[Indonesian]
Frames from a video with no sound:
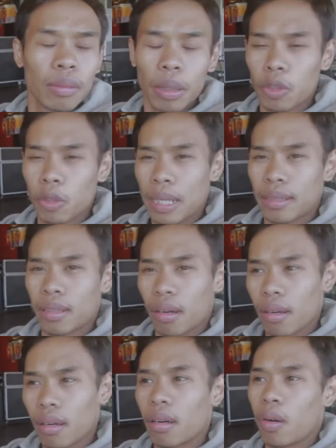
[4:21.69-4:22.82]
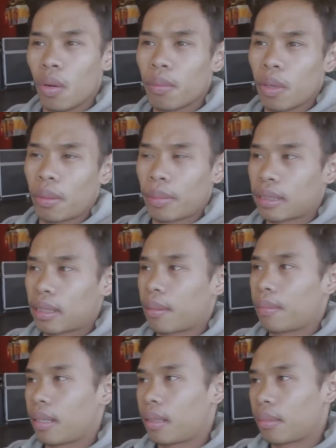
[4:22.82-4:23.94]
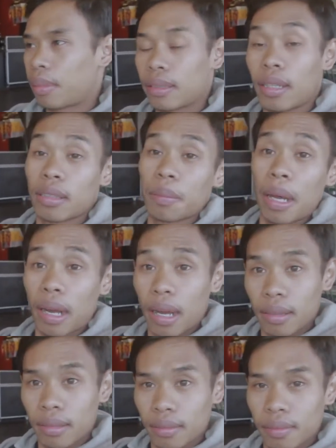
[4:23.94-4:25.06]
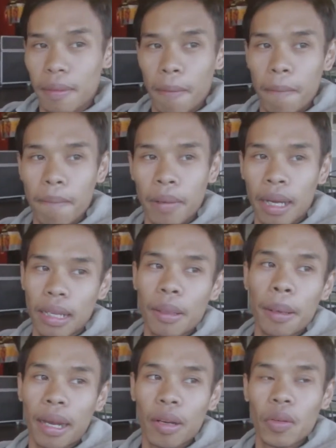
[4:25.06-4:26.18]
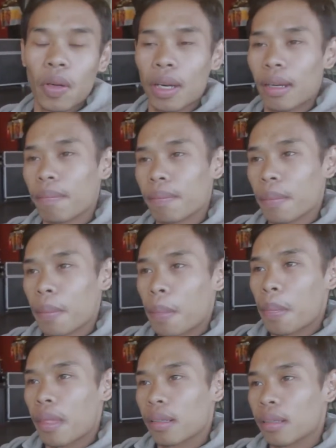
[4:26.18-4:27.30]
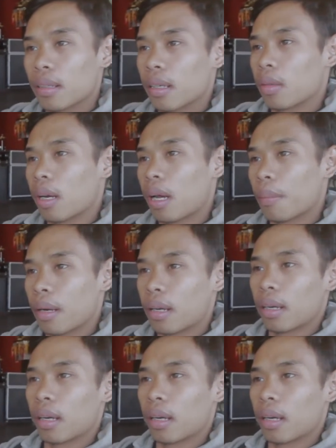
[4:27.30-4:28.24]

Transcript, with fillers: Sabtu besok aku melawan PSM PSIS Semarang kayaknya bakal nonton deh ya udah lama